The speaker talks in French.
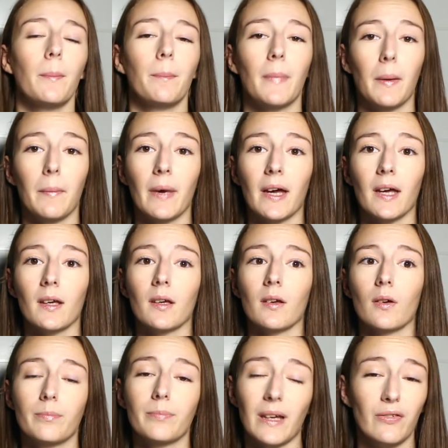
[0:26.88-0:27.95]
ma
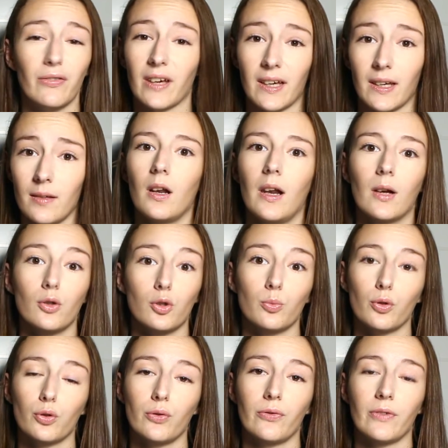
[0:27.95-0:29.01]
marque préférée. Là où je
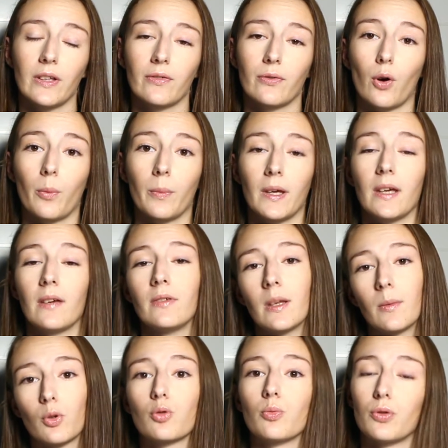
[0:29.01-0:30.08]
me suis faite former,
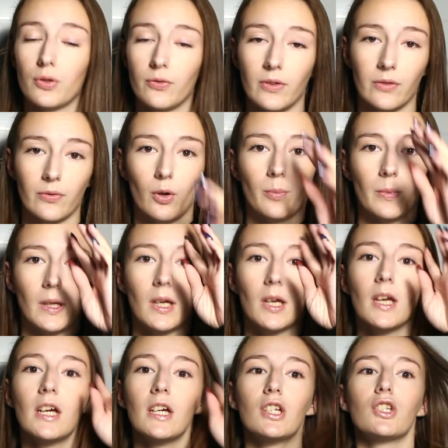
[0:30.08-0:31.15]
évidemment je me suis faite former
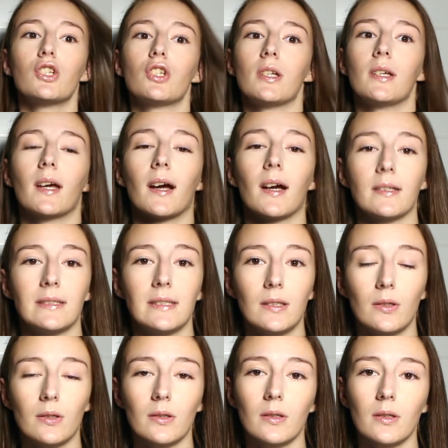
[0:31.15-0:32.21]
chez
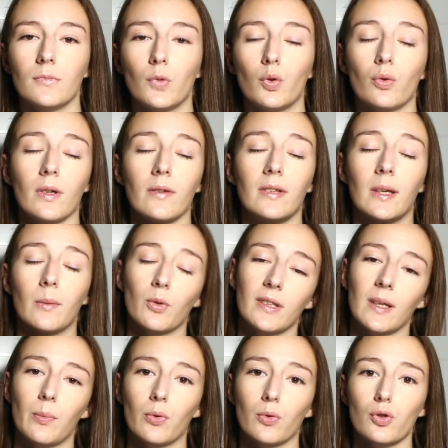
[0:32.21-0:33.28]
Indigo. Donc évidemment,
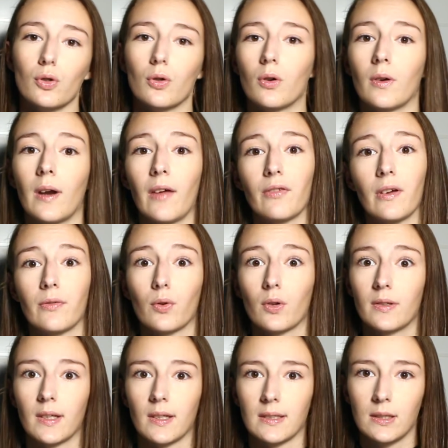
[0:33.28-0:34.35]
ça penche en la faveur
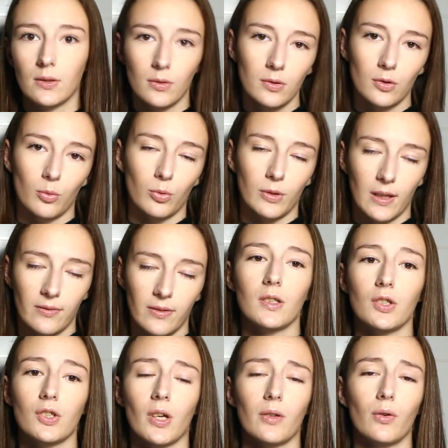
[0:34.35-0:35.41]
d'Indigo, dans mon avis.
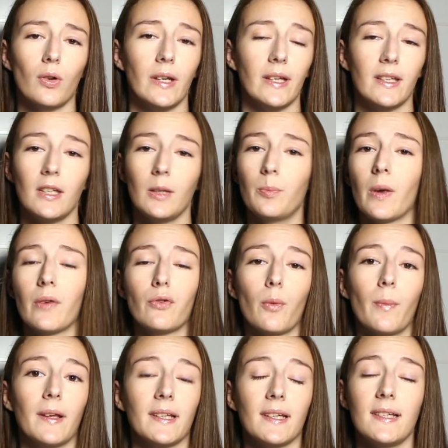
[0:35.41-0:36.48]
J'adore l'équipe, ma
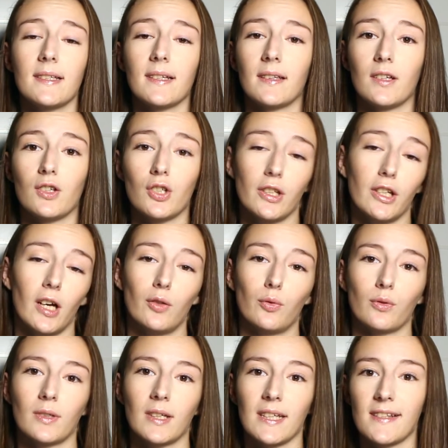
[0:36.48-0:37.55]
formatrice, c'était génial.
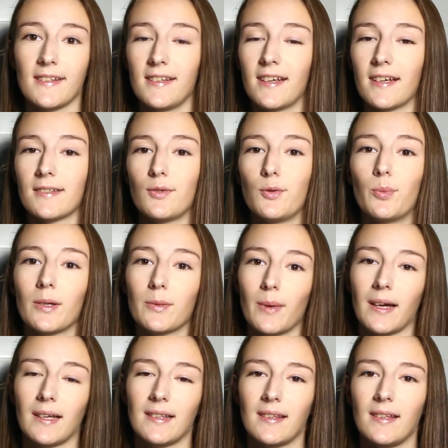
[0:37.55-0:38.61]
Donc Christina, si tu passes
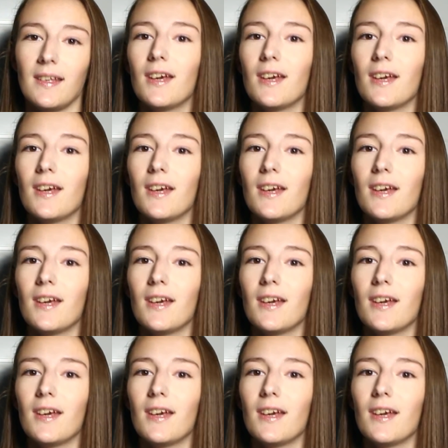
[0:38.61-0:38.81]
par ici,